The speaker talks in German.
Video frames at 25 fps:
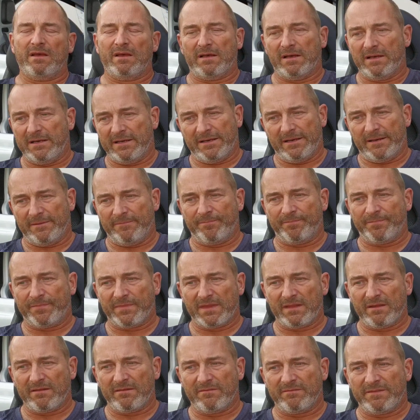Ähm,
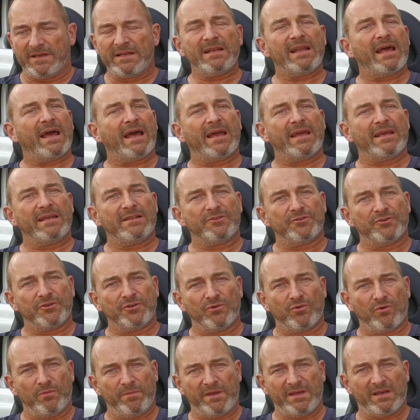wenn ein
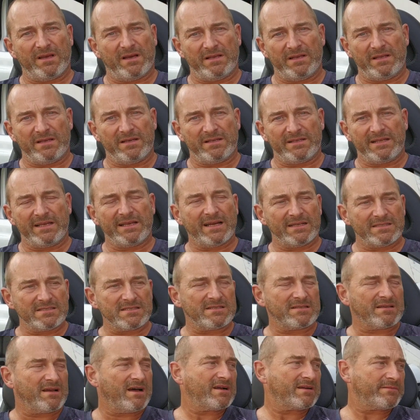Renault-Mechaniker den
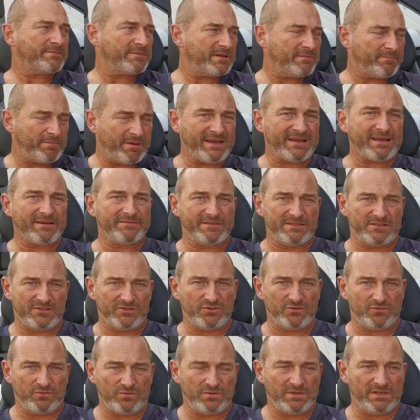ganzen Tag mit PKWs
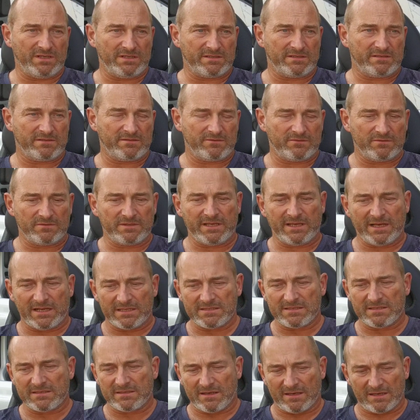zu tun hat und den
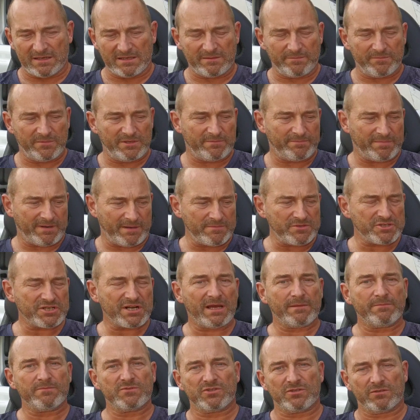ganzen Tag mit
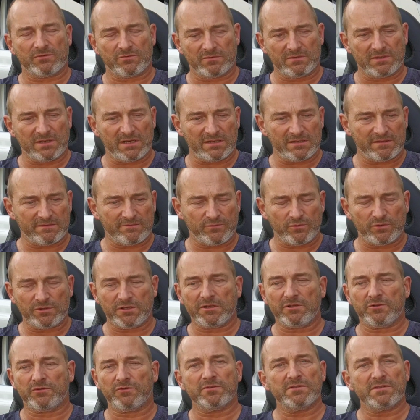Bremsscheiben zu tun hat, wo
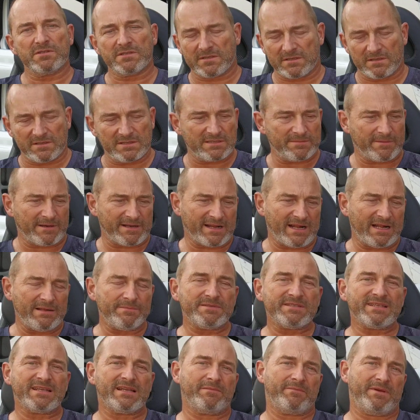die dünnsten 2,5
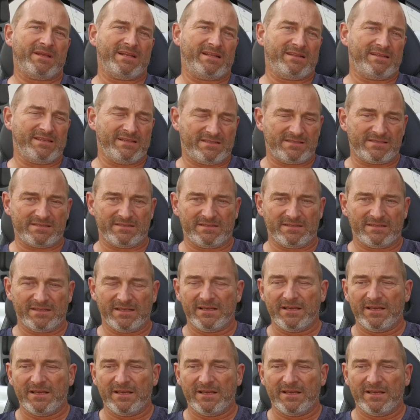cm dick sind